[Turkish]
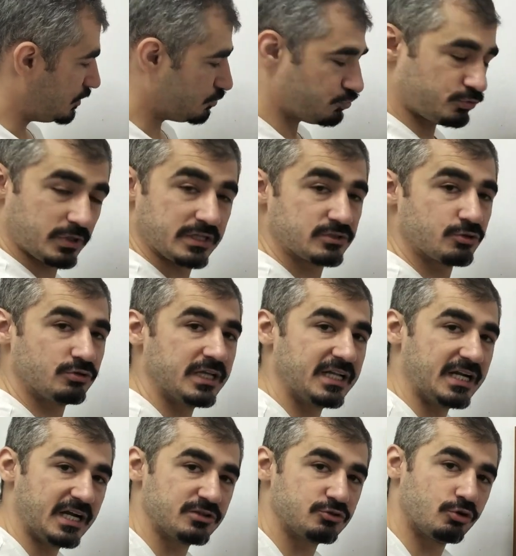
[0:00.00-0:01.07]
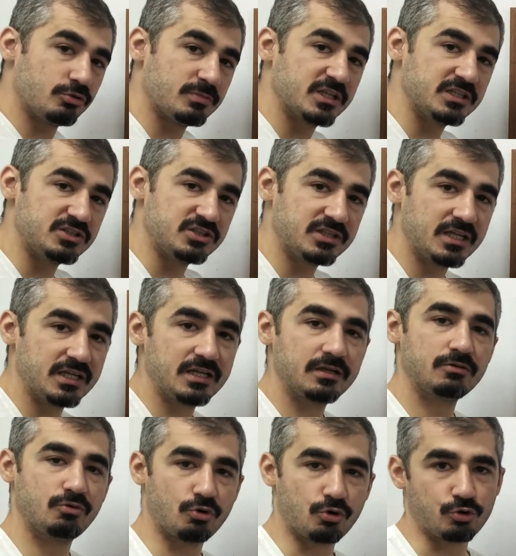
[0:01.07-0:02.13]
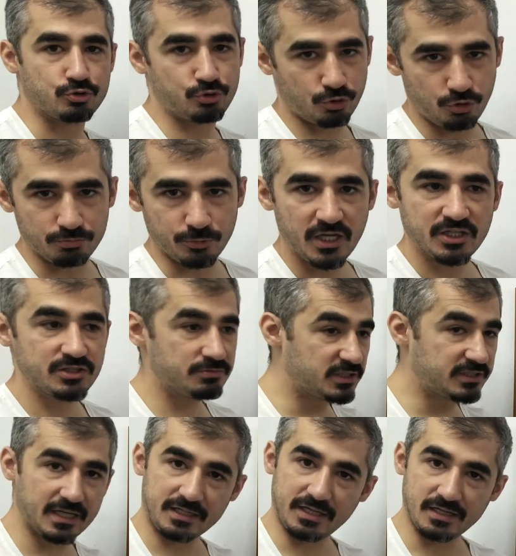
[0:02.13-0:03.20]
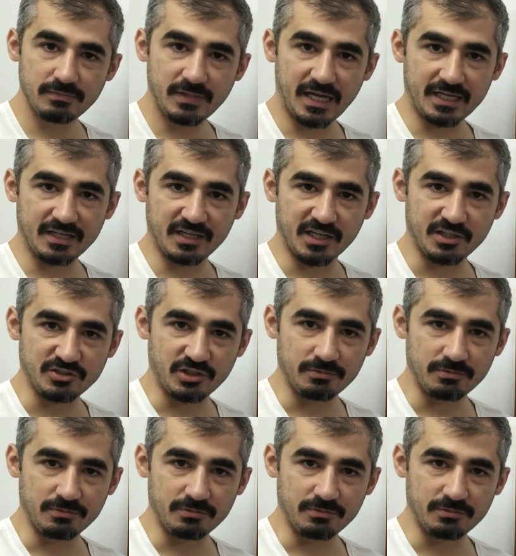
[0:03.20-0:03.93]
Su sensöründe enerji olmadığı için de korozyon olmuyor. Şimdi tekrar ekrana geçelim.